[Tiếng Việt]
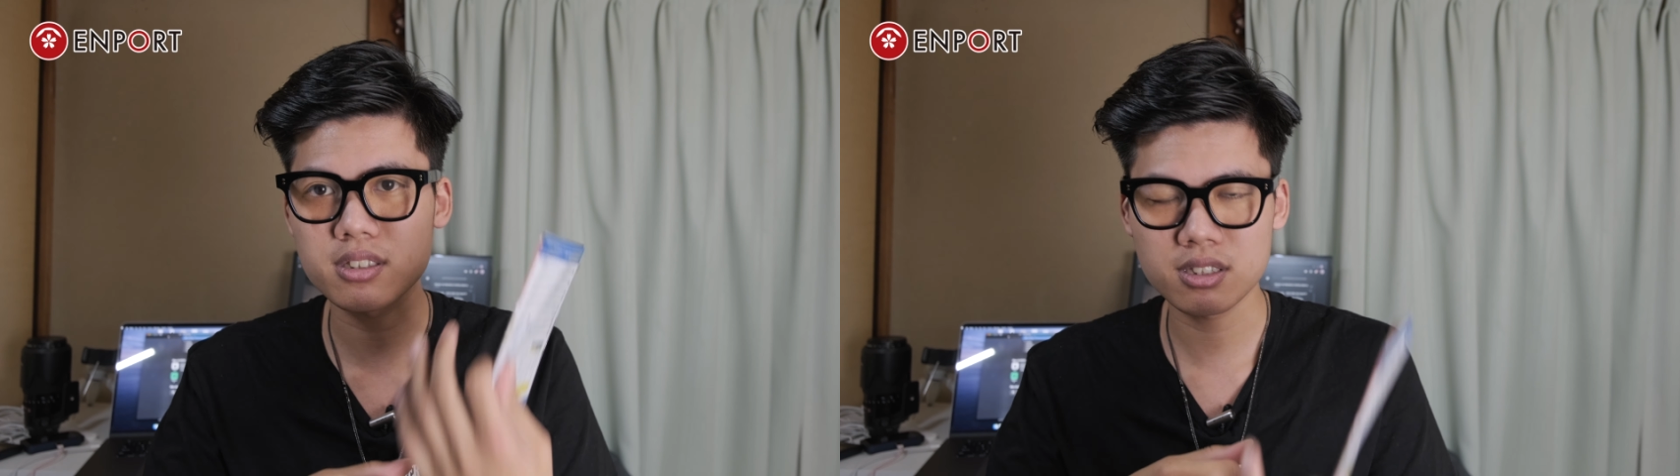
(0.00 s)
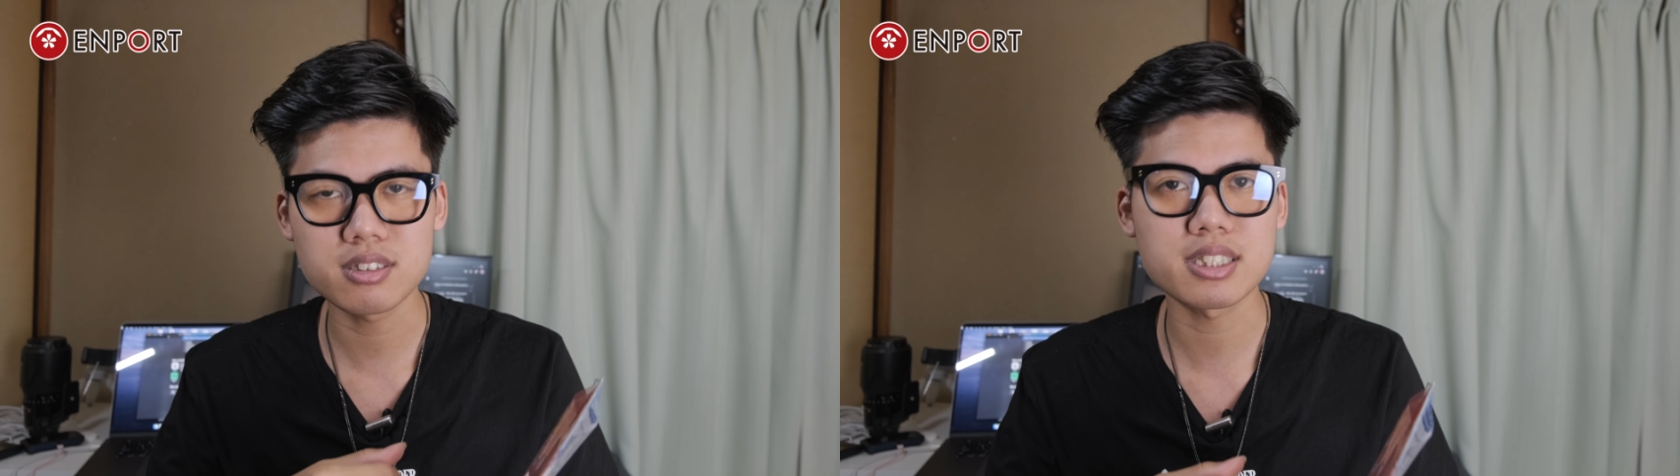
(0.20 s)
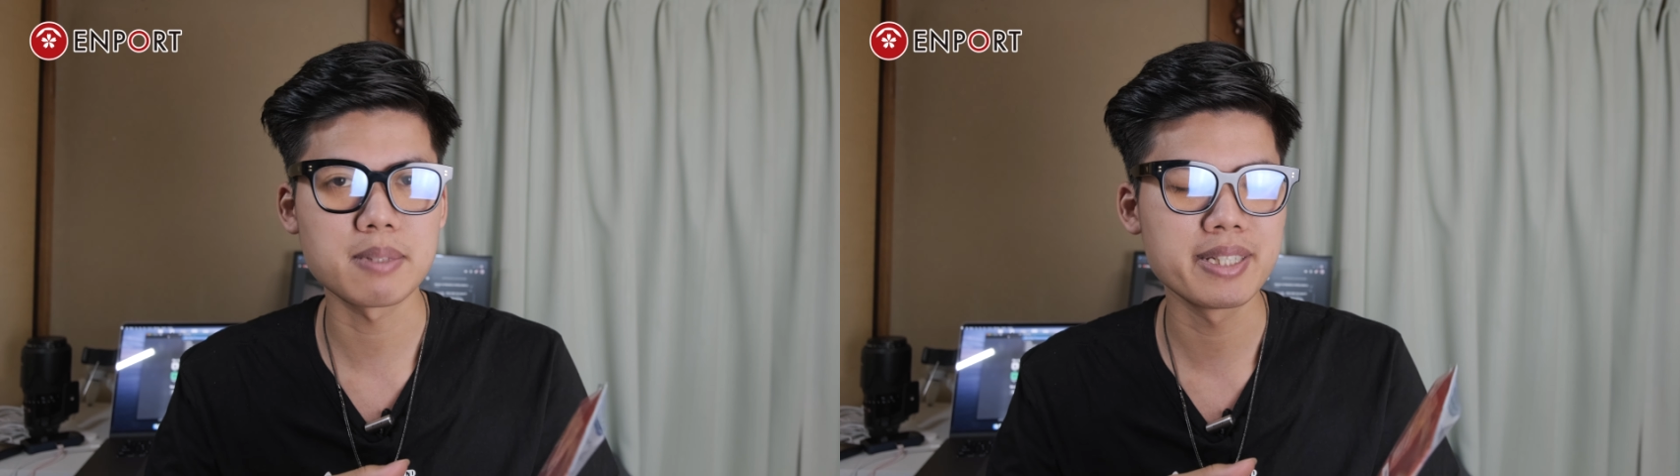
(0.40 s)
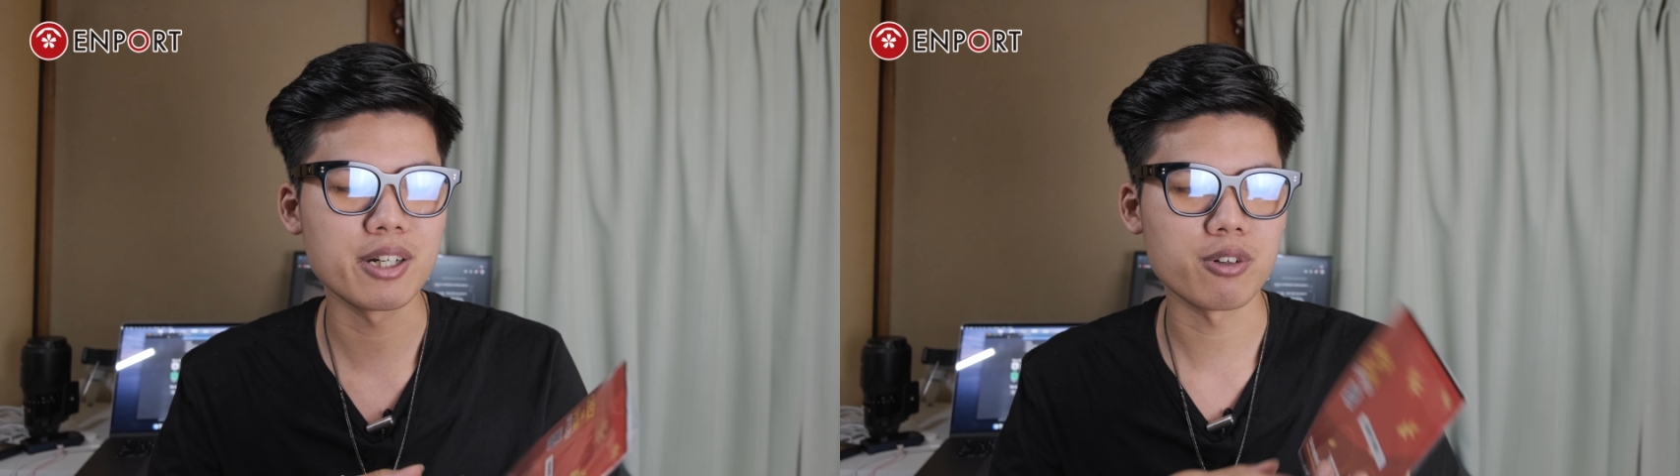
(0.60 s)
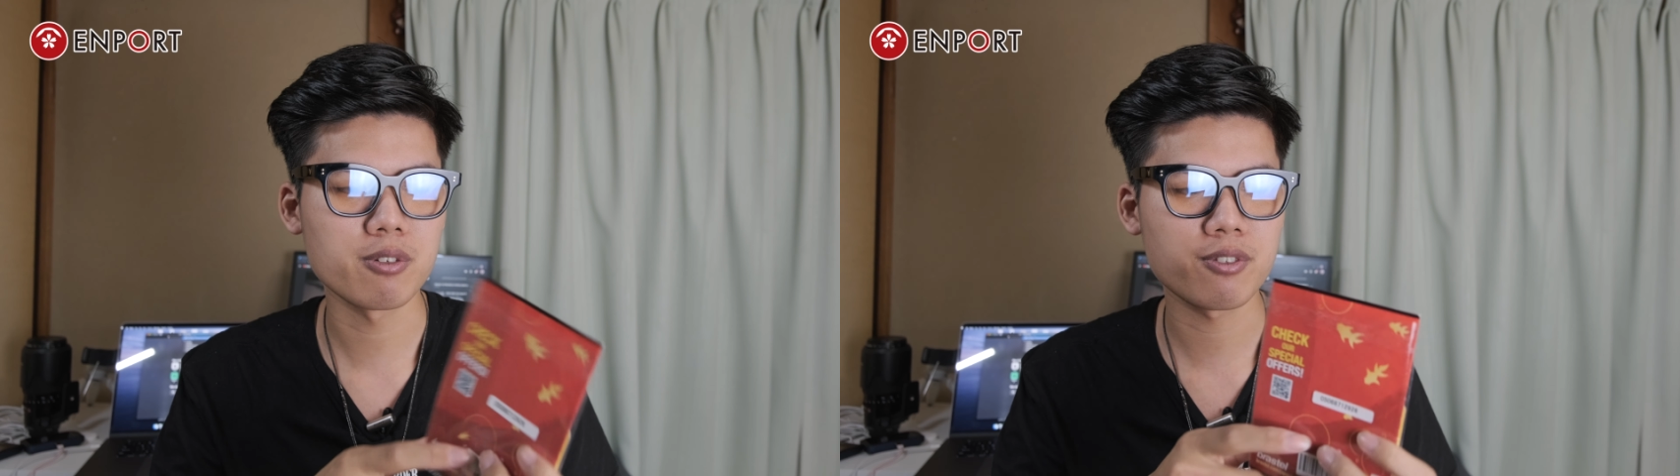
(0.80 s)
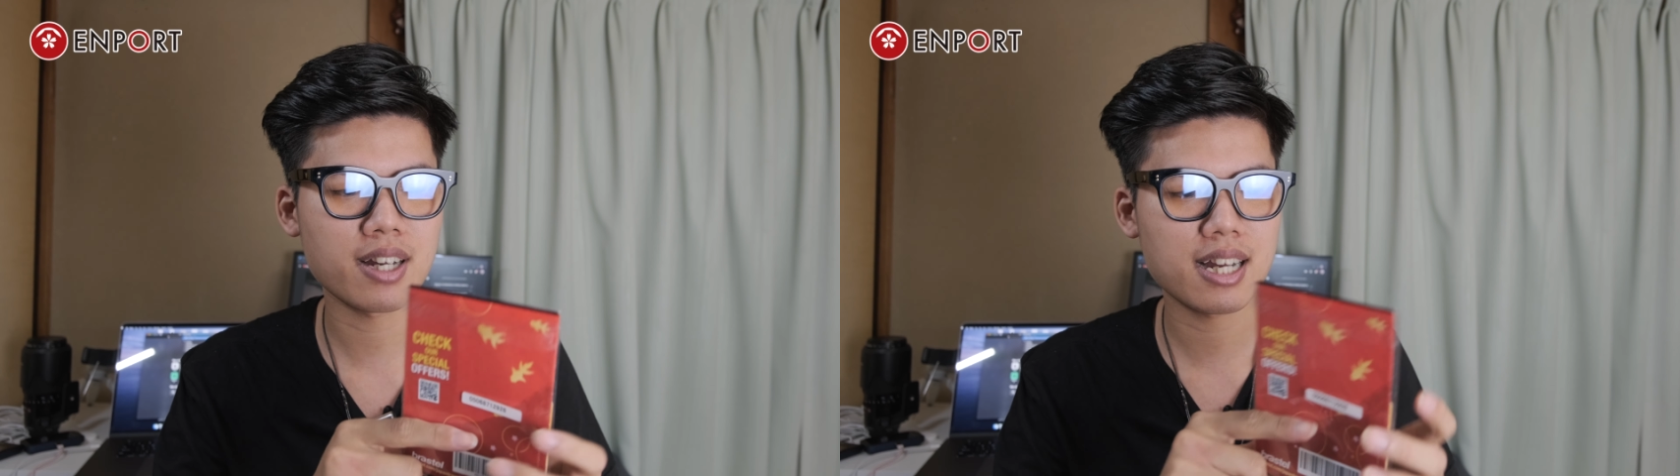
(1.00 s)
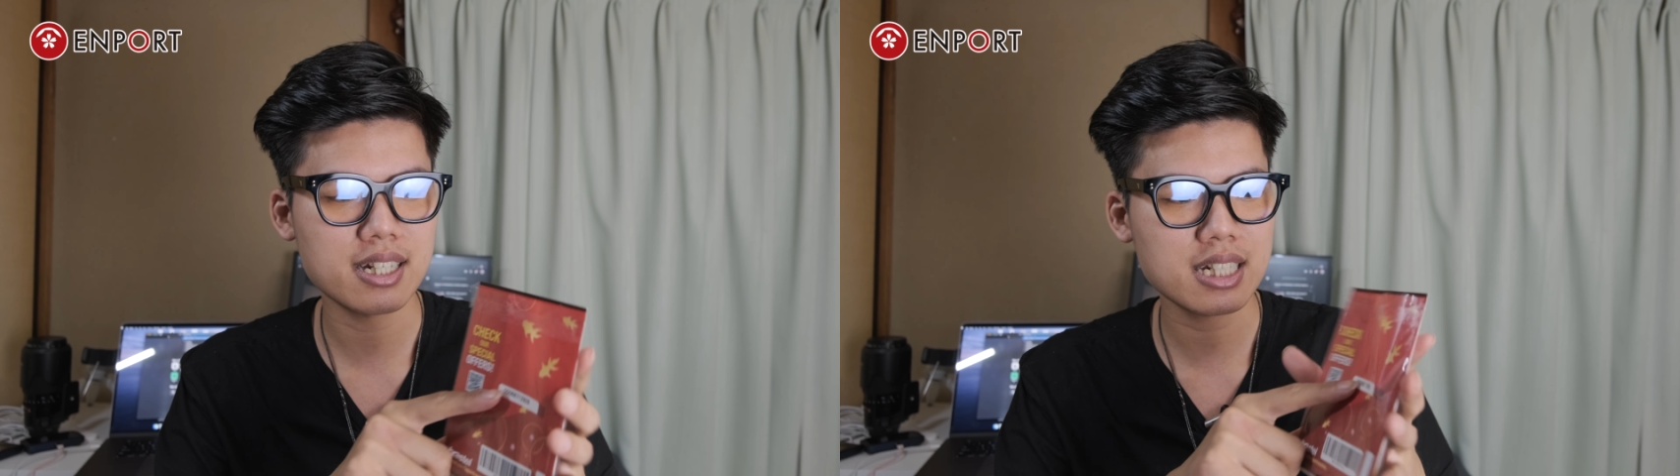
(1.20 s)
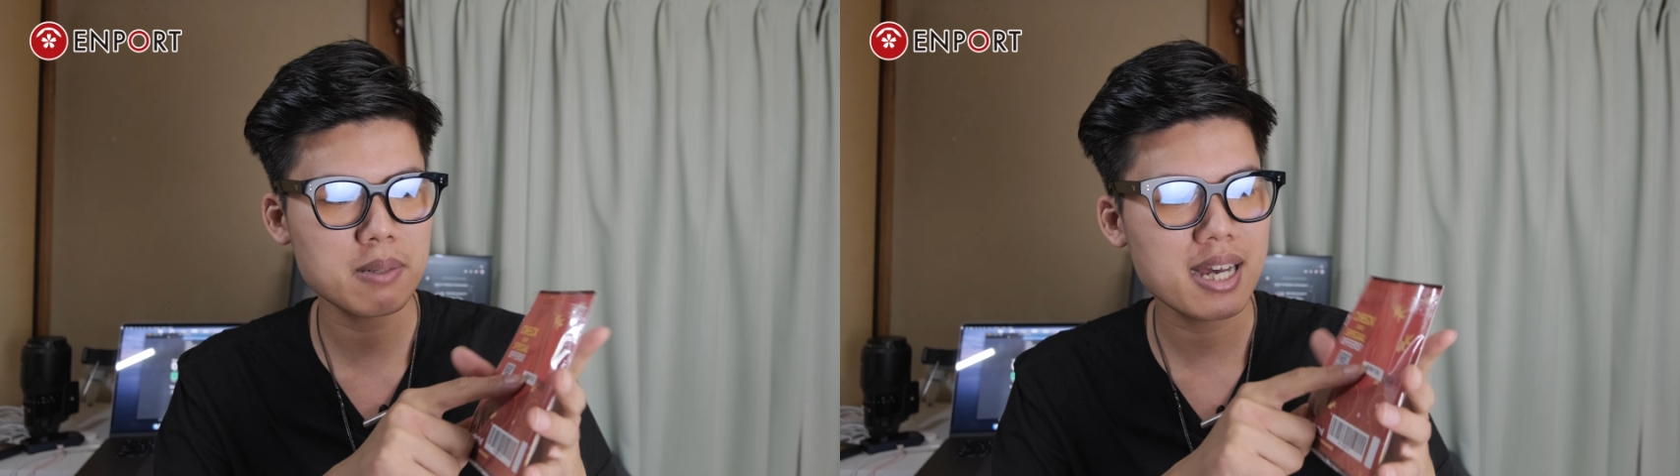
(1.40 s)
tự tìm hiểu
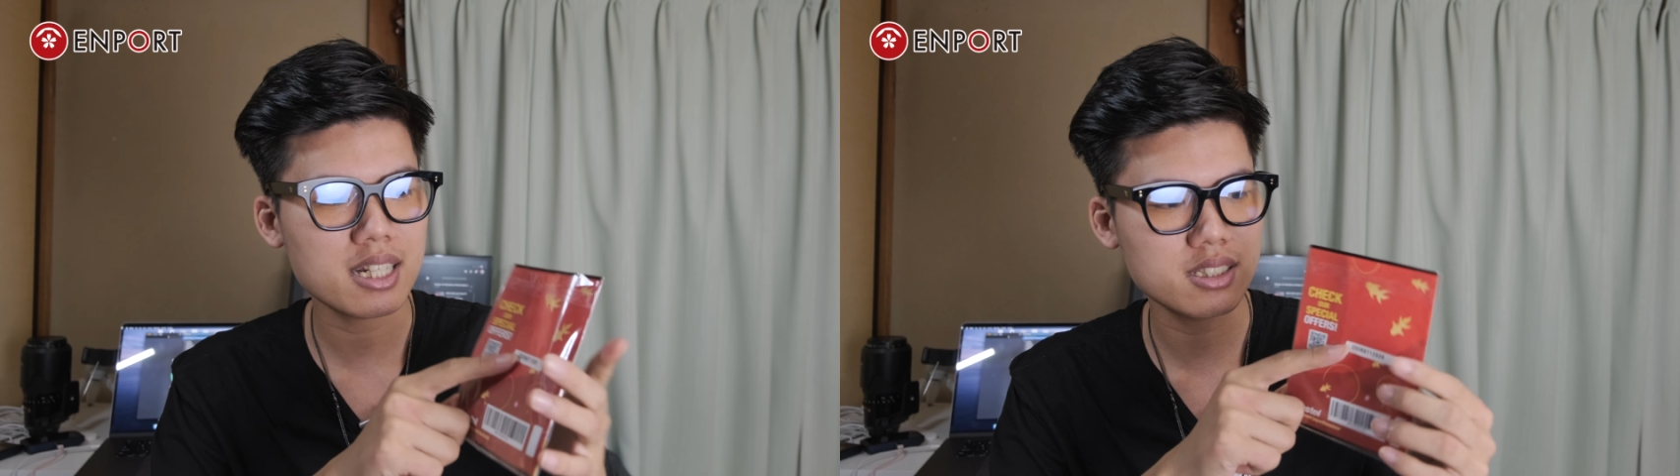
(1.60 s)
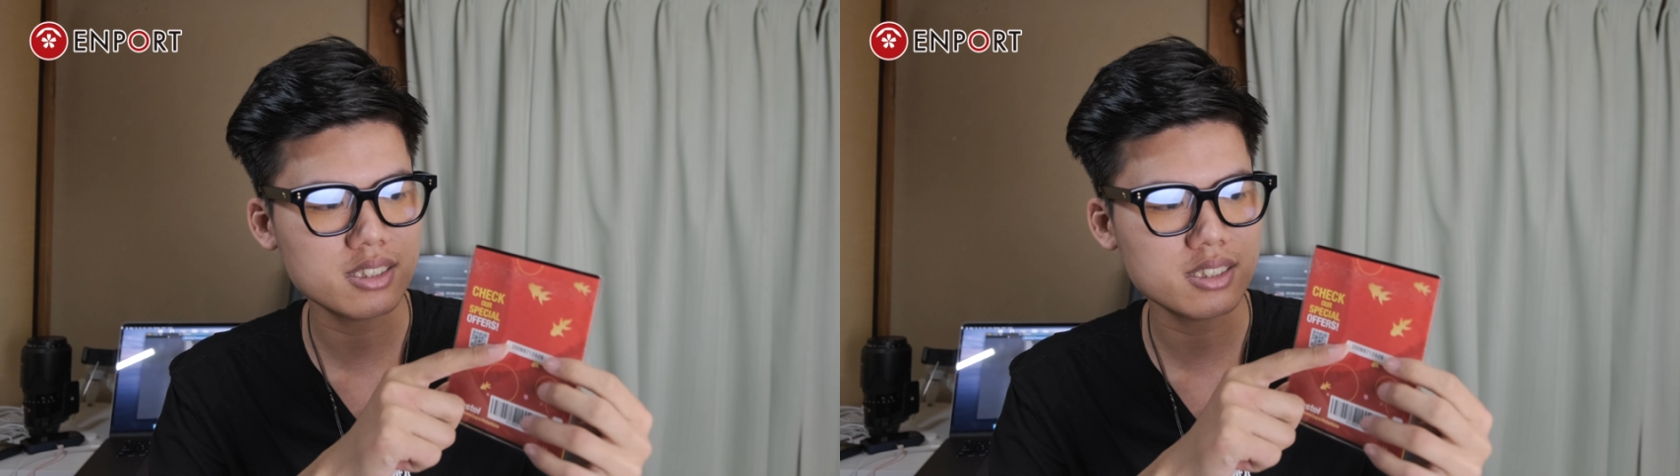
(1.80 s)
và các bạn